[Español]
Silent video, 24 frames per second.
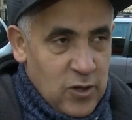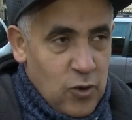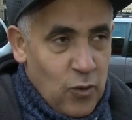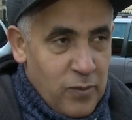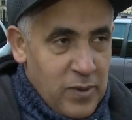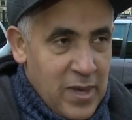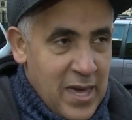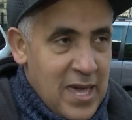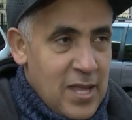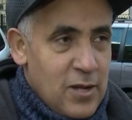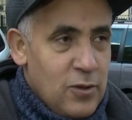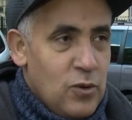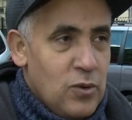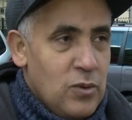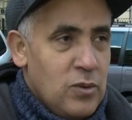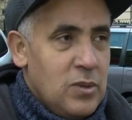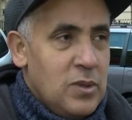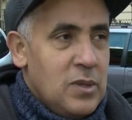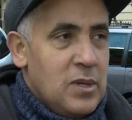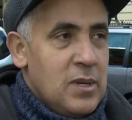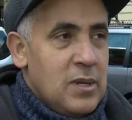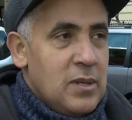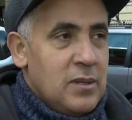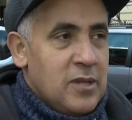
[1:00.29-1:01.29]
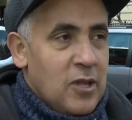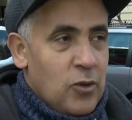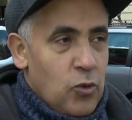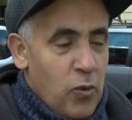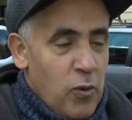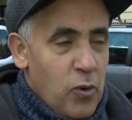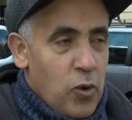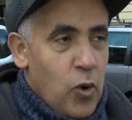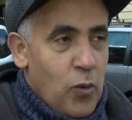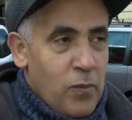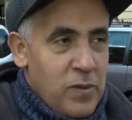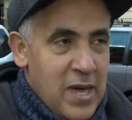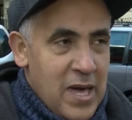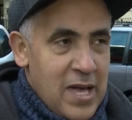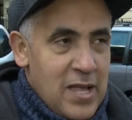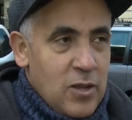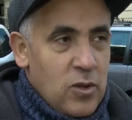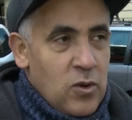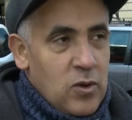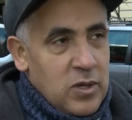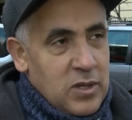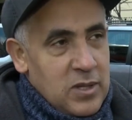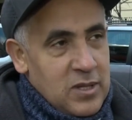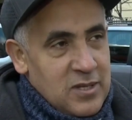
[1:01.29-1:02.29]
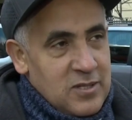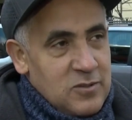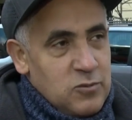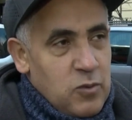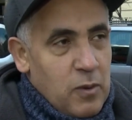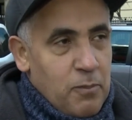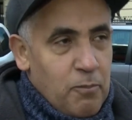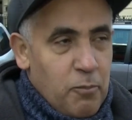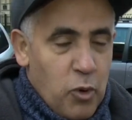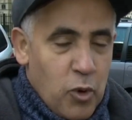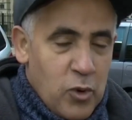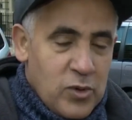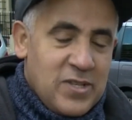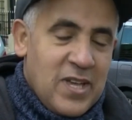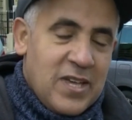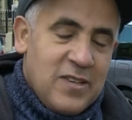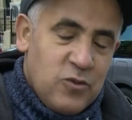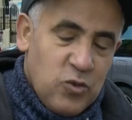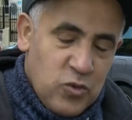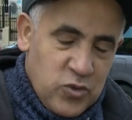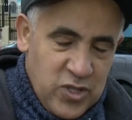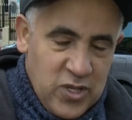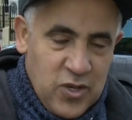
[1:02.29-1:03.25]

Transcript: gobierno de nuevo gobierno y de su esposa y sus